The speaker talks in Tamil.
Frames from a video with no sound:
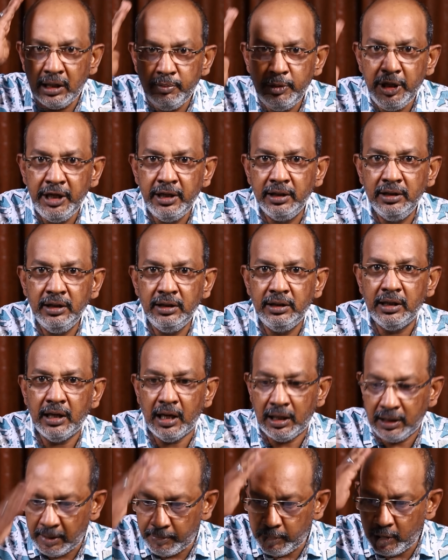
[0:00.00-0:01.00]
இனமே இருந்தது
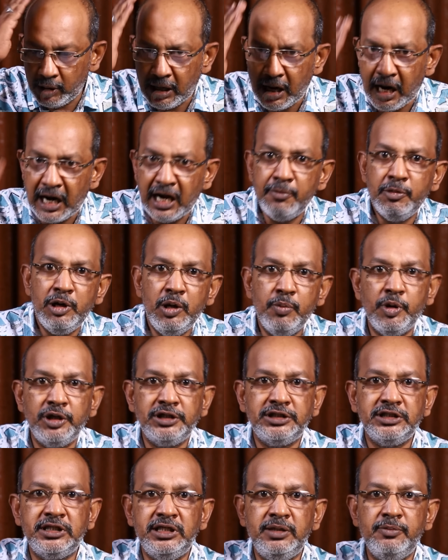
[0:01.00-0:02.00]
அது அப்புறம் காணாமலே
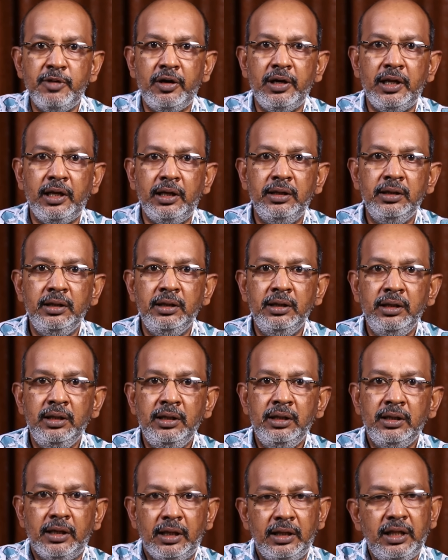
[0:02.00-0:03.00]
போயிடுச்சு சினிமாவில்
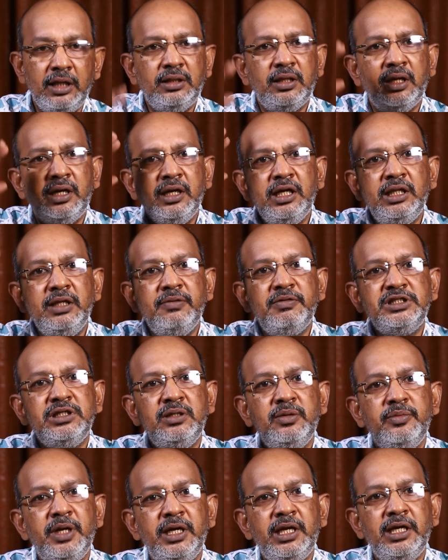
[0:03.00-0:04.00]
கதை திரைக்கதை
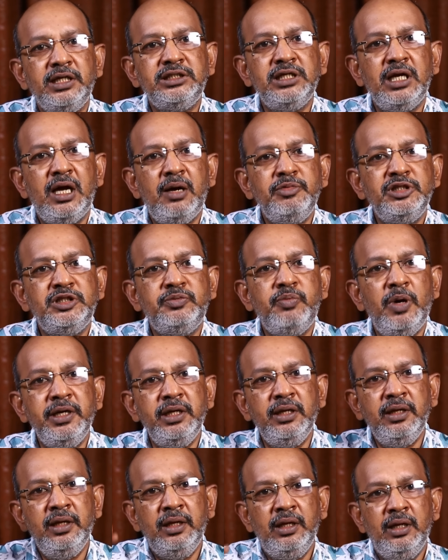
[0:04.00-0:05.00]
வசனம் டைரக்ஷன் ஆஃபீஸ்
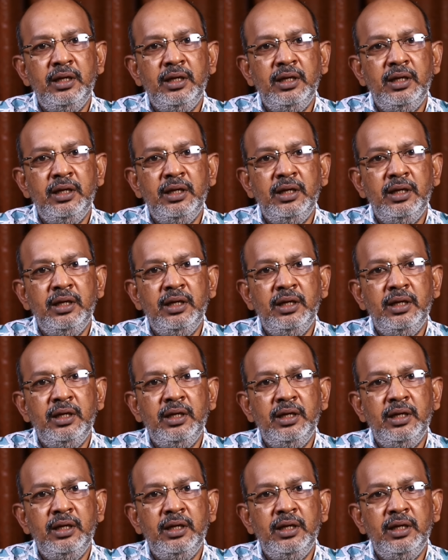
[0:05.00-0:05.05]
பாய்